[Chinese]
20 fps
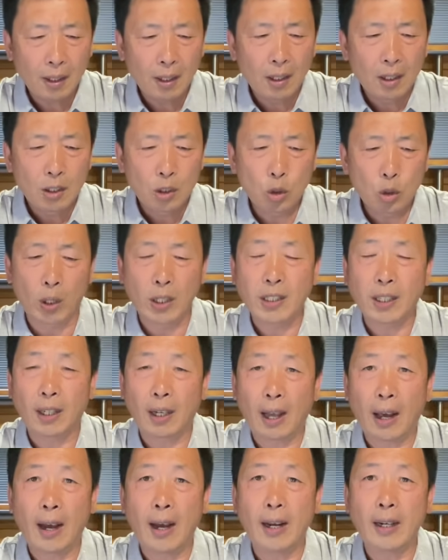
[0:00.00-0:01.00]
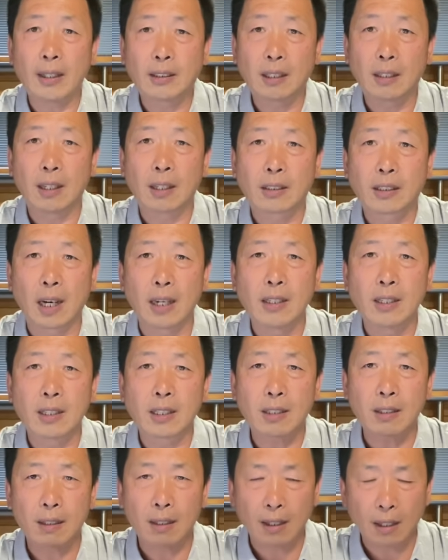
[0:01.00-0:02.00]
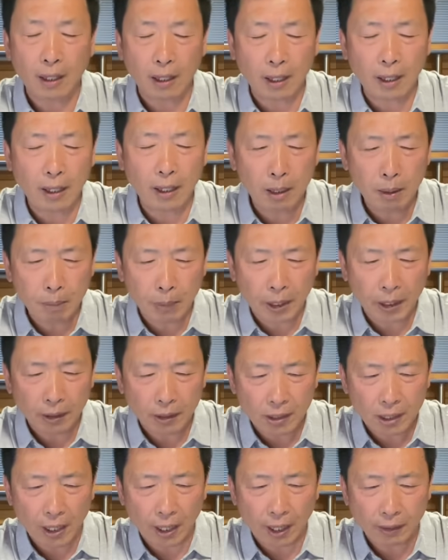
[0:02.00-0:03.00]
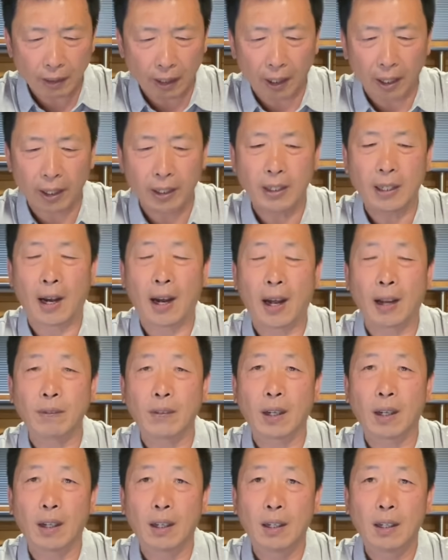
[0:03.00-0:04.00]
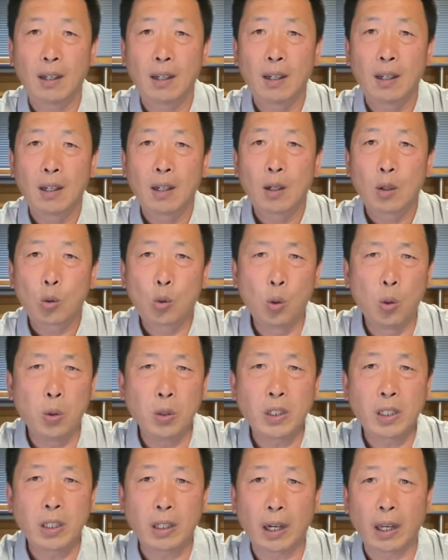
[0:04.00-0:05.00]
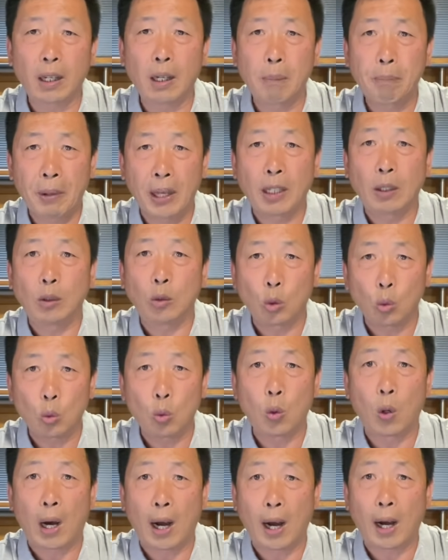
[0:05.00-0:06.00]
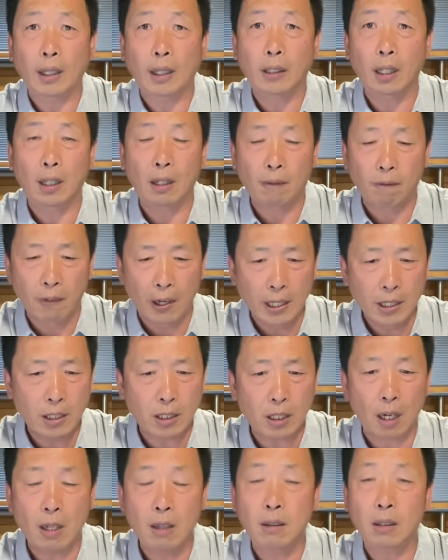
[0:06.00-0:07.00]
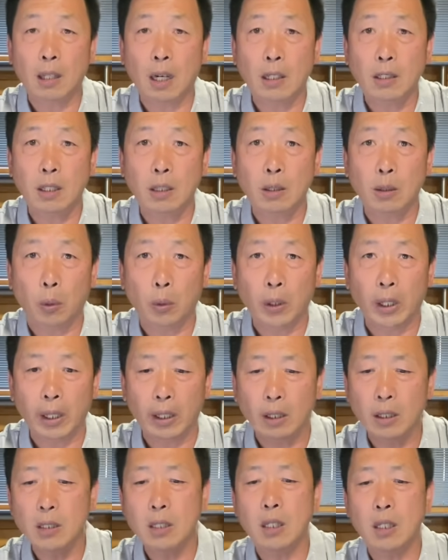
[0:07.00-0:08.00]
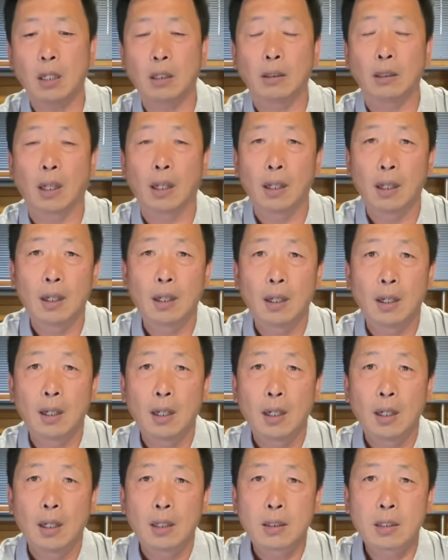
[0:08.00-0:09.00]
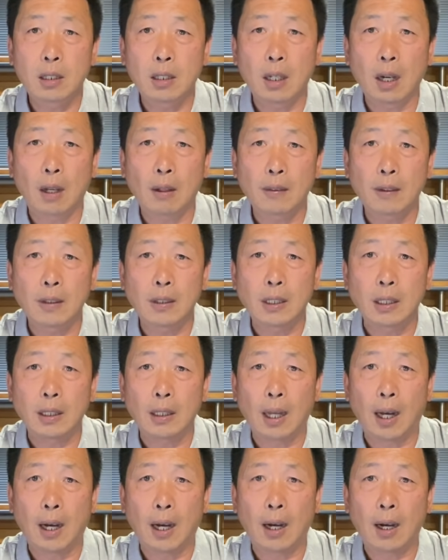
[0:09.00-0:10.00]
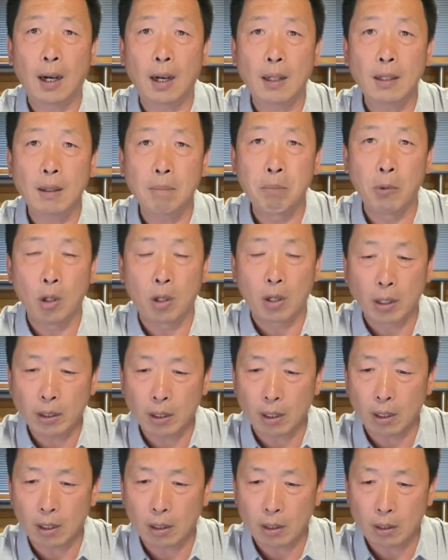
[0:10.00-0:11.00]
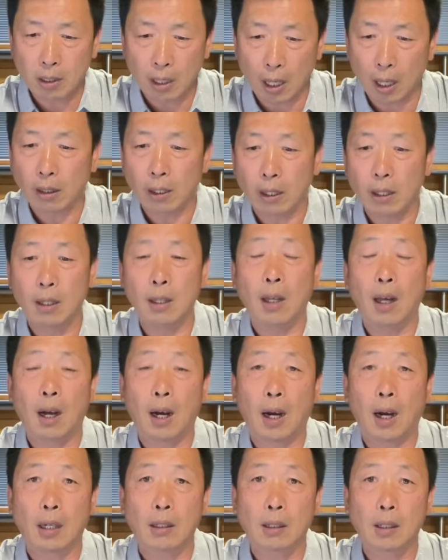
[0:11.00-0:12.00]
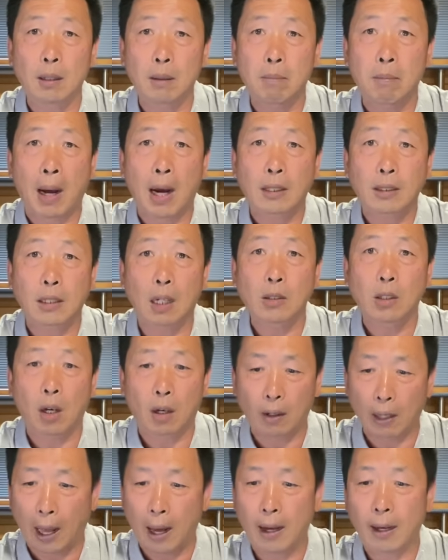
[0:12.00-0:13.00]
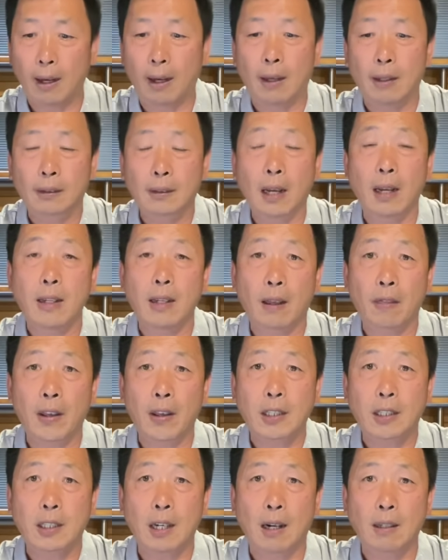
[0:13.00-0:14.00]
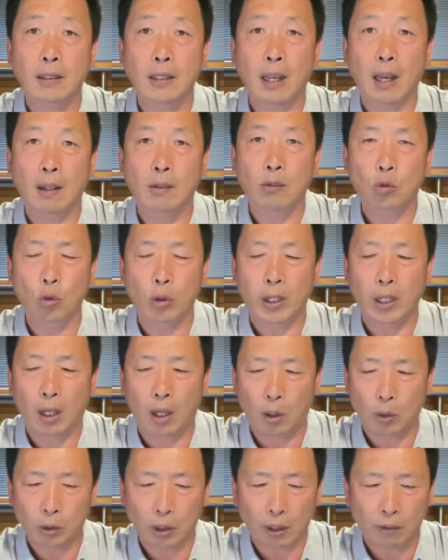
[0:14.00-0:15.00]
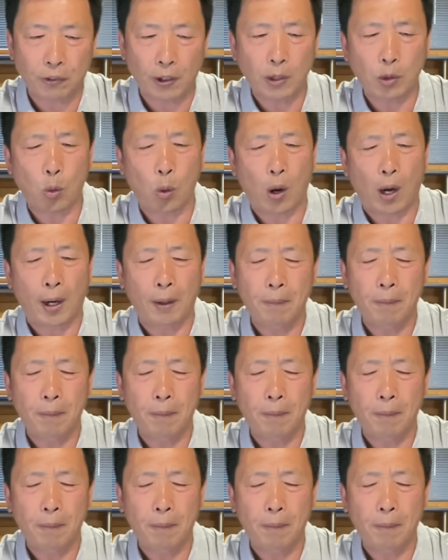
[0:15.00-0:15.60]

说起来，这真是黎明前的黑暗呢。估计这个病毒啊，这个瘟神它是有灵性的，知道自己呢末日降临啊，马上就要来了，它也在上演最后的疯狂。